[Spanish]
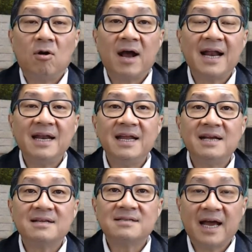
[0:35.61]
o
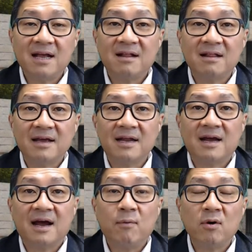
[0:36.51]
Candy Cycle en
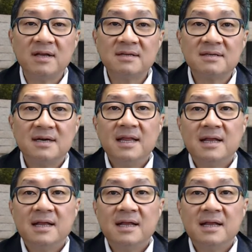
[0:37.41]
japonés,